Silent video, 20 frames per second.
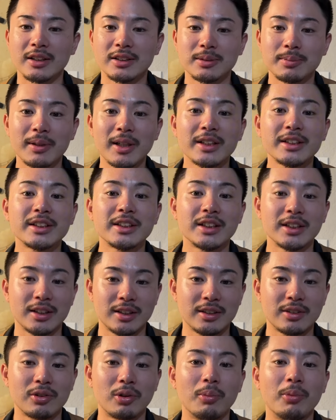素晴ら
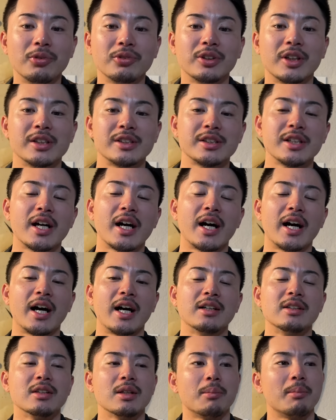しいと思うんですが、